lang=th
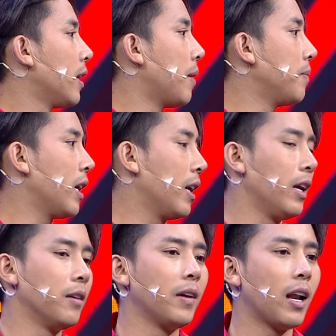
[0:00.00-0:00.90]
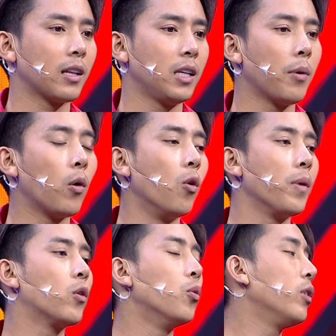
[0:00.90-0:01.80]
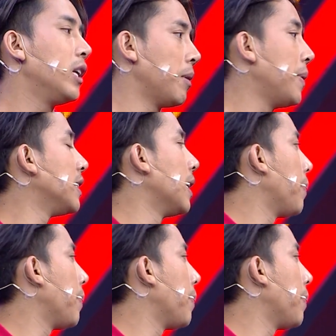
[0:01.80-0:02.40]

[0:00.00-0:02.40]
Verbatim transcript: นะครับอย่างเห็นเวลาที่พ่อครูแม่ครูพูดถึงพี่ๆ